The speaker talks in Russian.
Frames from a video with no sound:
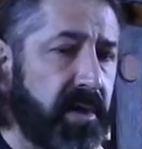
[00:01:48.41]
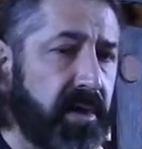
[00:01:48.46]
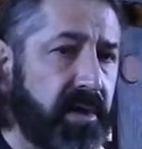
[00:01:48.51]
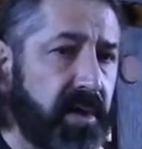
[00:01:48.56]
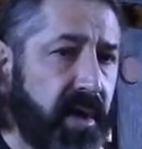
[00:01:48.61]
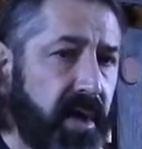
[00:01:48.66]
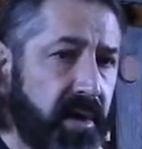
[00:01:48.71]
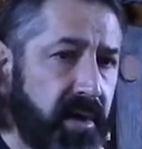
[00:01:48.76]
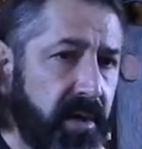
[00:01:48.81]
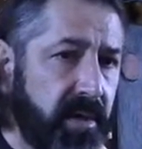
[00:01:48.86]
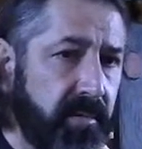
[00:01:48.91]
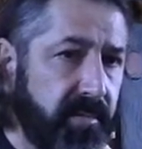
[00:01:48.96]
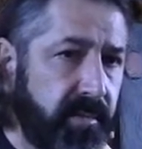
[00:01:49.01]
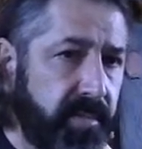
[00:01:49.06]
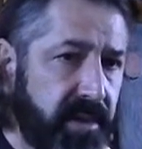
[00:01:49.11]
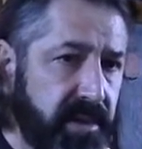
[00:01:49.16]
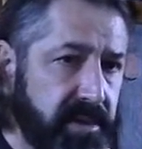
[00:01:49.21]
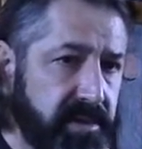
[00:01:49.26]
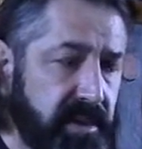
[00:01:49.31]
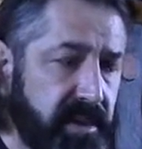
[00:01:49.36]
Так
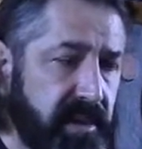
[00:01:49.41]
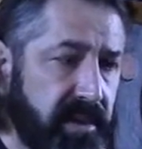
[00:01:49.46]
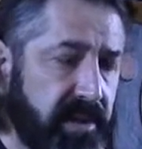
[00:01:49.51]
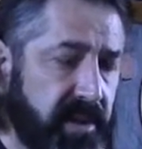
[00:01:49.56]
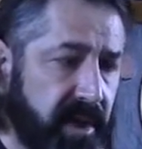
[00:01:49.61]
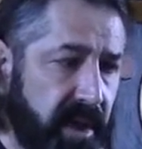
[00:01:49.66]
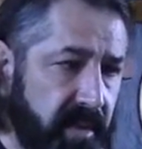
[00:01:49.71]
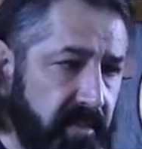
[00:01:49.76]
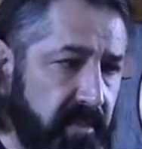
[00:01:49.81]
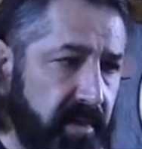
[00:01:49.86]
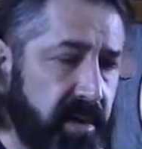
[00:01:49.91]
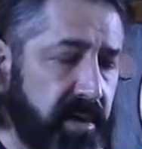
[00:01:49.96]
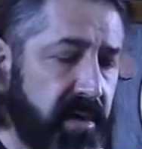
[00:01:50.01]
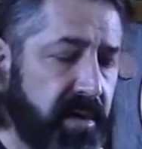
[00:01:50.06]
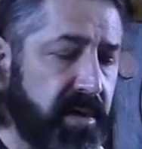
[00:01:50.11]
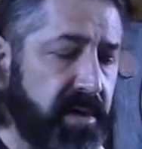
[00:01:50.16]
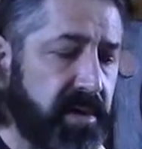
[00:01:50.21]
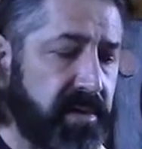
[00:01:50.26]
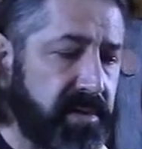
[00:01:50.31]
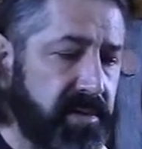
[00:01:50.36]
близок к нам
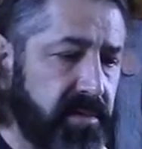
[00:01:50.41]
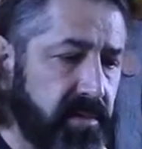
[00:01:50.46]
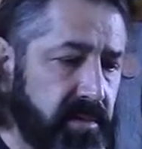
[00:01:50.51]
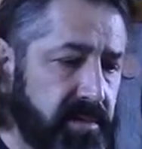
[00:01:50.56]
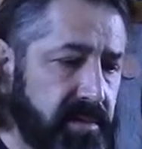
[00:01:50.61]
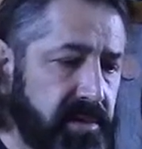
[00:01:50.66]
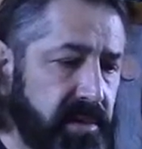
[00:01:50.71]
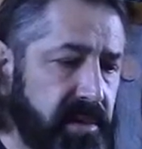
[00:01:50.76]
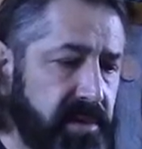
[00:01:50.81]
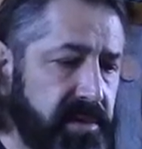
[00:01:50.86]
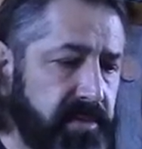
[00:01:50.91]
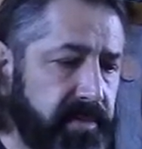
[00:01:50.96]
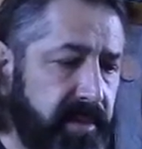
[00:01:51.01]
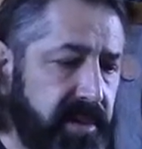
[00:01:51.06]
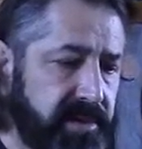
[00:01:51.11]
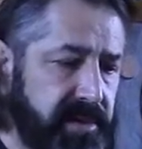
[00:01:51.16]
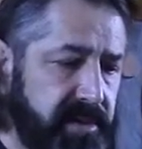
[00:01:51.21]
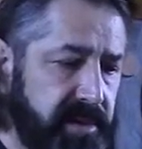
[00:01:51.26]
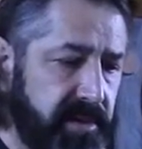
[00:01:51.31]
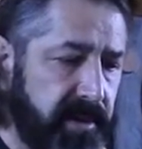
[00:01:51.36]
Христос
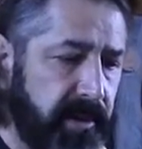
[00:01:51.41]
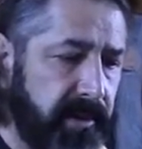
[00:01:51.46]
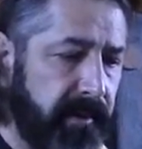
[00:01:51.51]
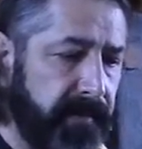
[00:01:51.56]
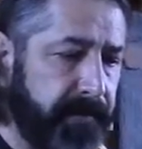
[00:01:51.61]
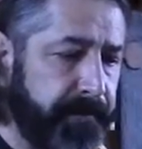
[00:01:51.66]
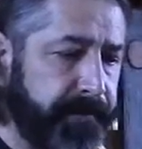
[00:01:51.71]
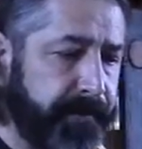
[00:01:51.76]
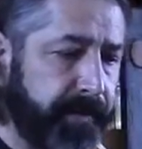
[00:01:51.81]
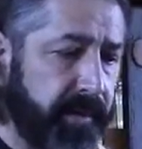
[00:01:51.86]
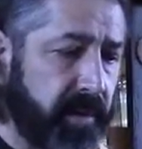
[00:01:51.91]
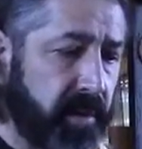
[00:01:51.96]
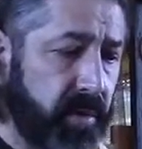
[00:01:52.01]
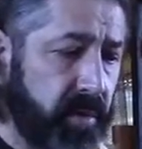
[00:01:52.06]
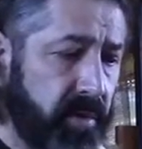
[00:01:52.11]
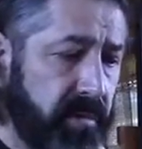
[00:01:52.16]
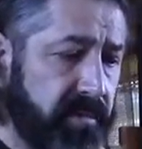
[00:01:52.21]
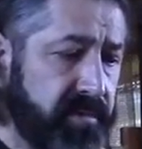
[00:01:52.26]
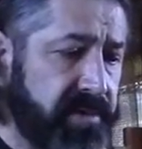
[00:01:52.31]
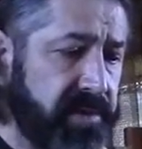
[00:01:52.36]
Спаситель.
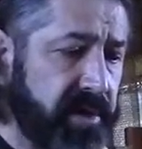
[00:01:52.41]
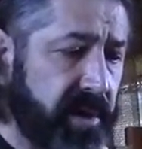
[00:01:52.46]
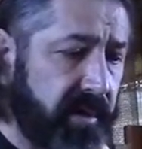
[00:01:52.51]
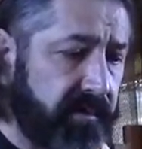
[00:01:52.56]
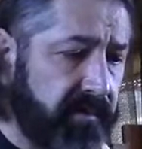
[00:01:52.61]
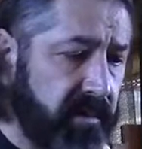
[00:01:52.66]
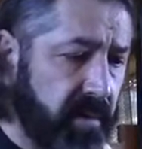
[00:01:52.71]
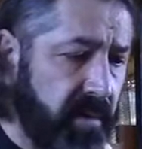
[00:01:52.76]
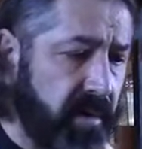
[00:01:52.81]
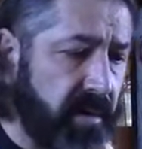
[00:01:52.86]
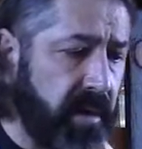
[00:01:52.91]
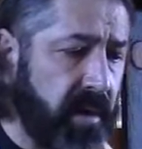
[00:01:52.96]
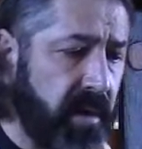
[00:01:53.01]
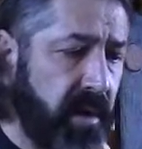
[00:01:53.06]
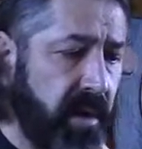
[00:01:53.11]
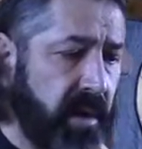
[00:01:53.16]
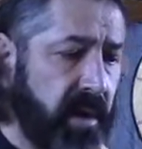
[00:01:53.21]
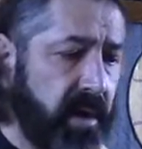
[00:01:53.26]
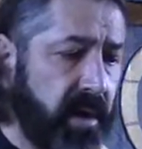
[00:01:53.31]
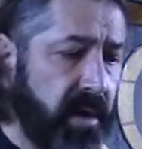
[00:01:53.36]
Но все равно
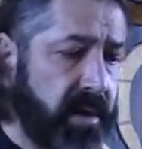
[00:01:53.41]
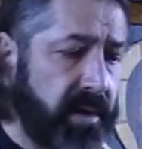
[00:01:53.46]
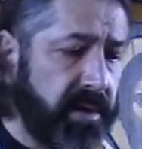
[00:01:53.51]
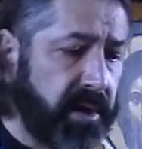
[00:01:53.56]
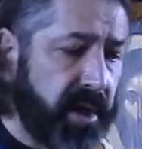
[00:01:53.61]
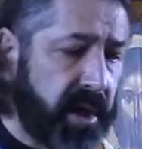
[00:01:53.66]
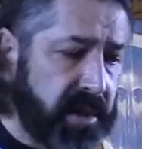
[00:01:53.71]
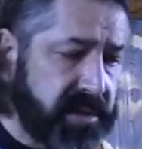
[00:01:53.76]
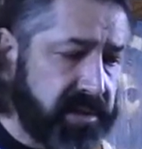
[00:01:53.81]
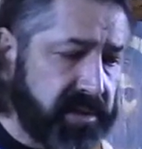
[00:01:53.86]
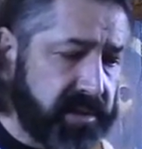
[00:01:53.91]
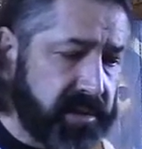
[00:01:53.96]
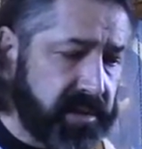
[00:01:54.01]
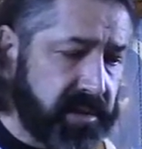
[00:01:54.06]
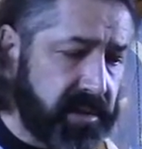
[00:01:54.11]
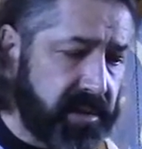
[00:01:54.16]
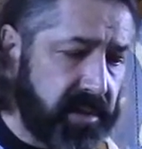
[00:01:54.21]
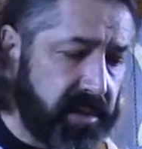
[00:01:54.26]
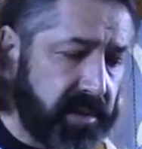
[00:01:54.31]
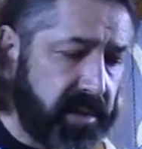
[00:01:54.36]
нас
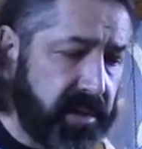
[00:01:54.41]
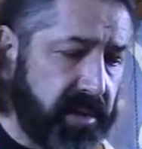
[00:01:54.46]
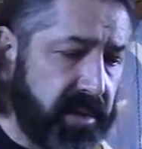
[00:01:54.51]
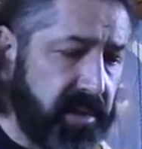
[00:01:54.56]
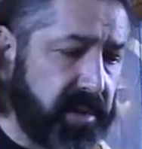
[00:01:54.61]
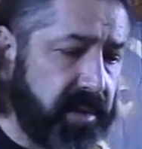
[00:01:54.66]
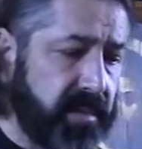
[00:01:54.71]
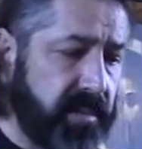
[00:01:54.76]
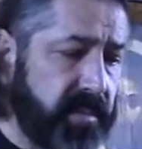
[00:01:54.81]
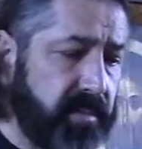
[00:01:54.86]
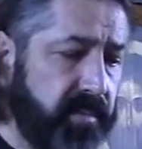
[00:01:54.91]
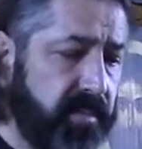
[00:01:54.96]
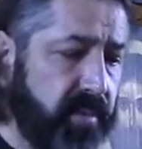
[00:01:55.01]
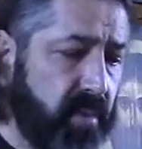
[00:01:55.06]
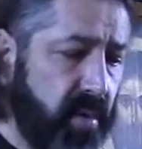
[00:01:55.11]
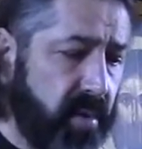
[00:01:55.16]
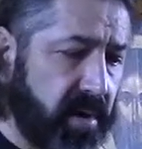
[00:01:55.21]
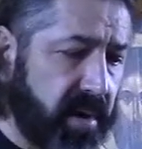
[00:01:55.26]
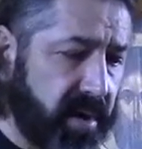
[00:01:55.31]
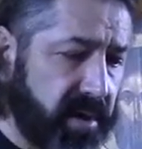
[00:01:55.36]
и
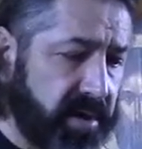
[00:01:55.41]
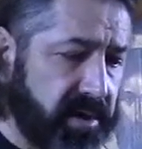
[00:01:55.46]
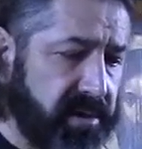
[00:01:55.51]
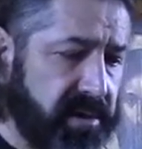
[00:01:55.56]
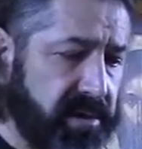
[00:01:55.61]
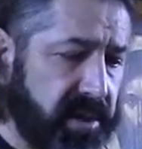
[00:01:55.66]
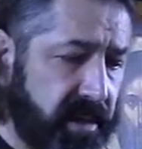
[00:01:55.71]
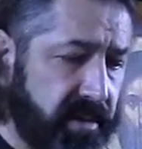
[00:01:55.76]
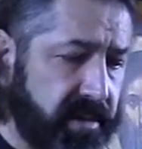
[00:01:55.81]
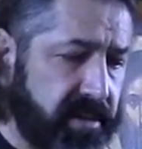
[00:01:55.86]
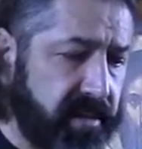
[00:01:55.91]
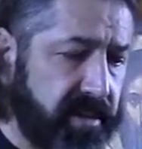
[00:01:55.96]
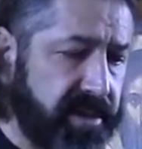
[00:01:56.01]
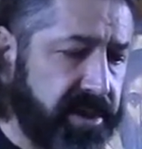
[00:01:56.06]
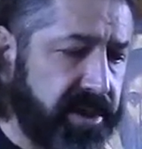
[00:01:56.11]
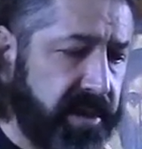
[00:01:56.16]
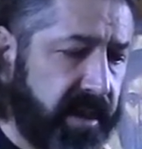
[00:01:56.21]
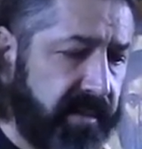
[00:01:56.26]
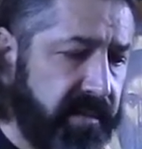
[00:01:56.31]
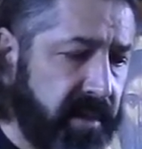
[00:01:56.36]
Бога, ставшего
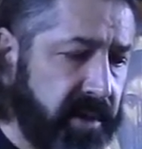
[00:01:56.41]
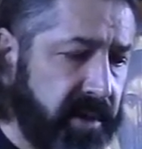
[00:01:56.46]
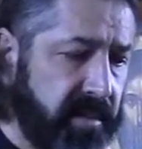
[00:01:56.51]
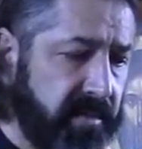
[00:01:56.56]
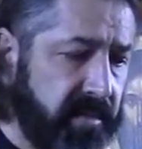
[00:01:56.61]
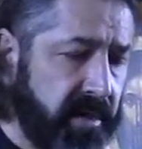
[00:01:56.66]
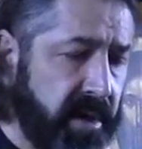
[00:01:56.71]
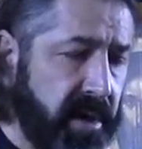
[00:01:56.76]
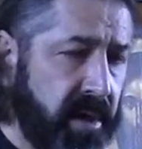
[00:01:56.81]
человеком,